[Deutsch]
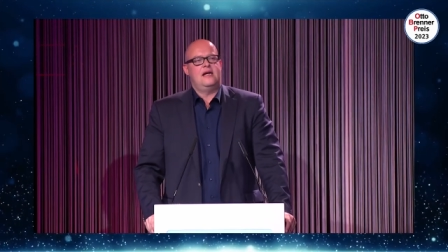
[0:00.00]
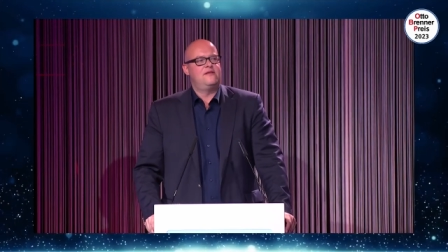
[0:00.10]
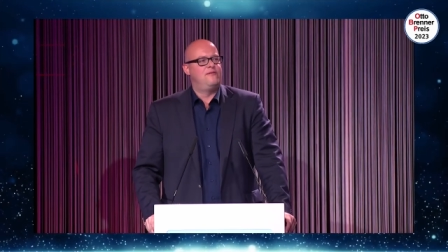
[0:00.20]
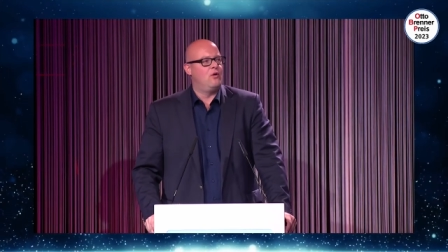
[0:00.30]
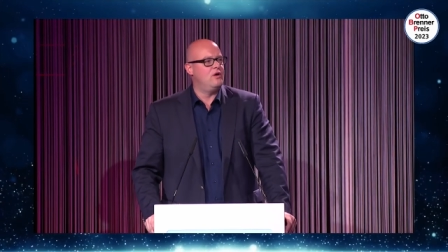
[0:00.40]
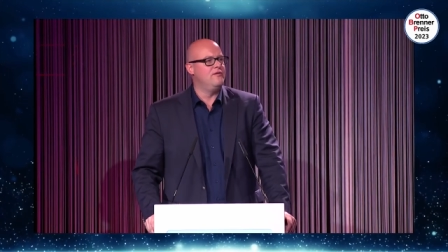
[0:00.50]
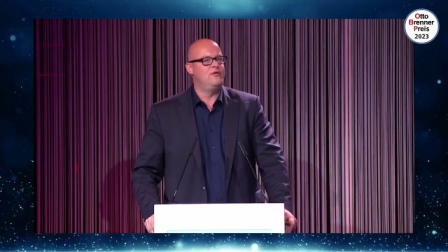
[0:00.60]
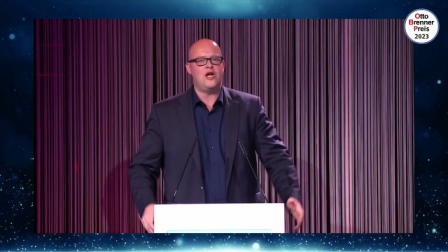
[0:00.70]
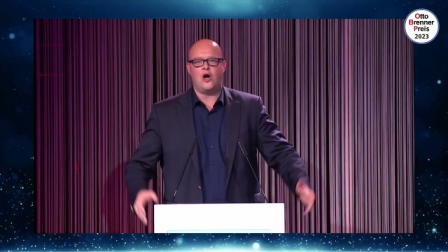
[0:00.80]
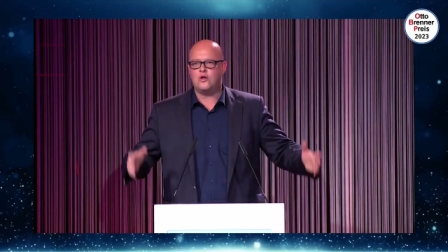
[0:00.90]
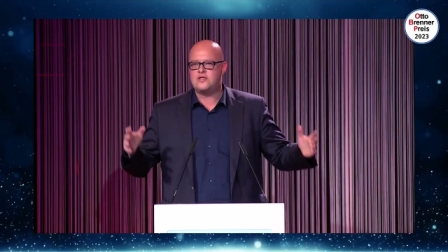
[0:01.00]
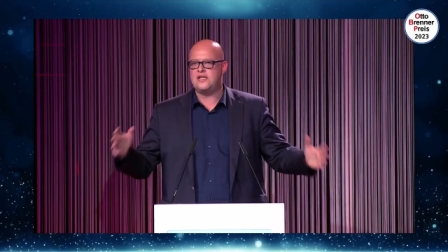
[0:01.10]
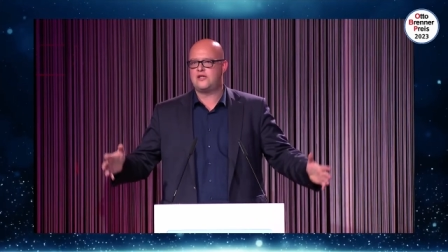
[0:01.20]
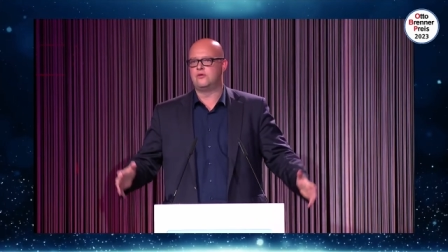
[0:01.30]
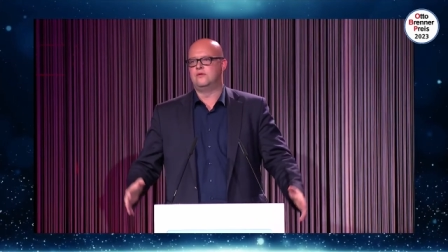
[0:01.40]
hat Folgen für die
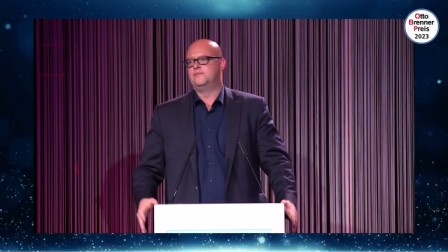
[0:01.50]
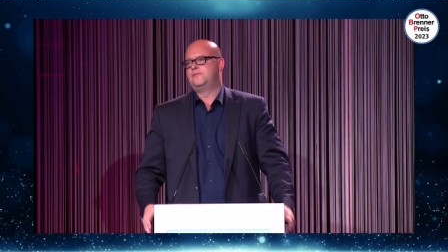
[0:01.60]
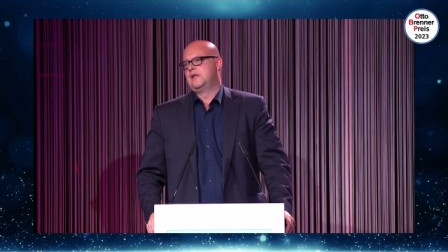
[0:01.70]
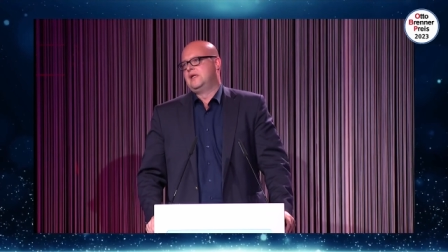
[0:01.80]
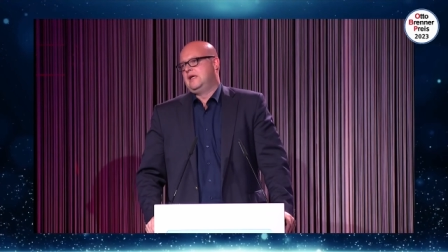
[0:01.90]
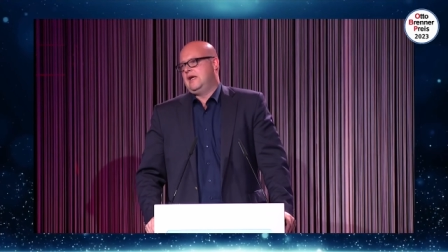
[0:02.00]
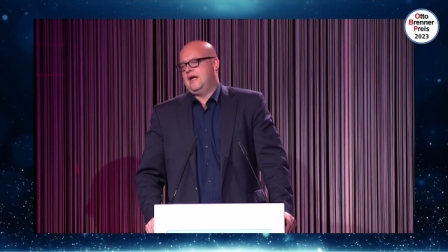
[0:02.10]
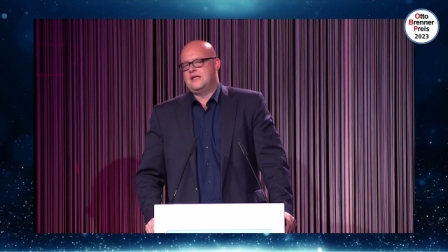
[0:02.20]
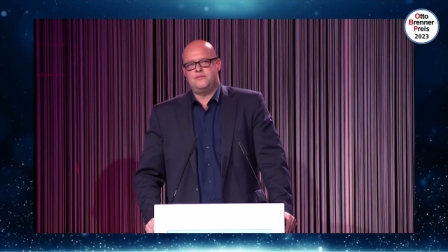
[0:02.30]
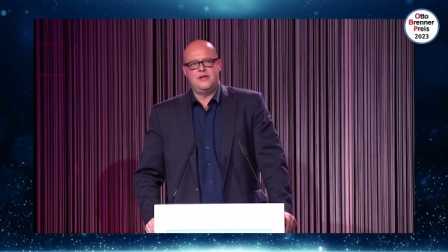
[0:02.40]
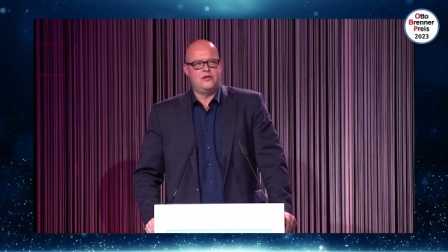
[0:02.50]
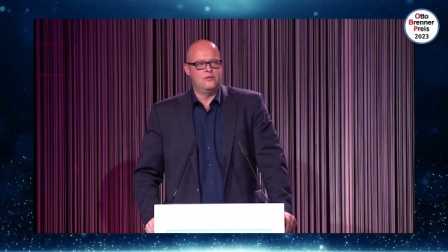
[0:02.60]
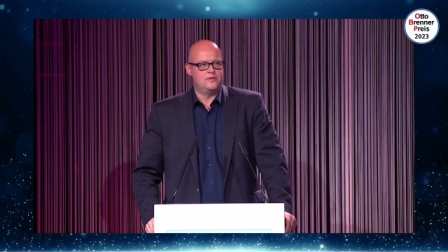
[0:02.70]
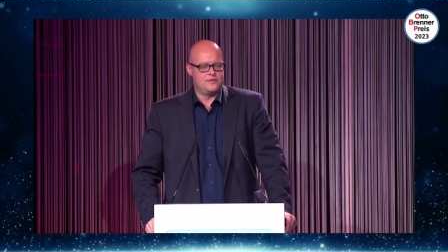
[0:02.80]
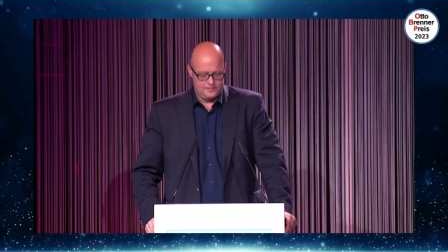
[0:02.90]
Ausrichtung eines
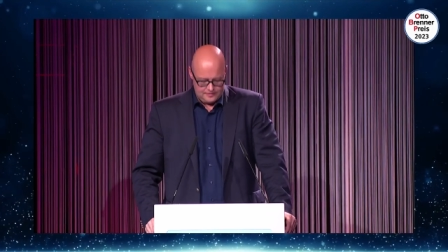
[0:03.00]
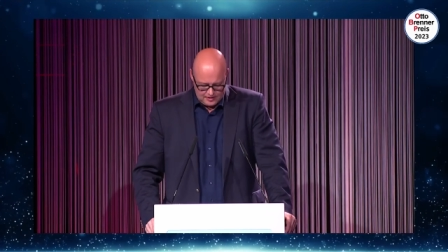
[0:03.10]
Mediums.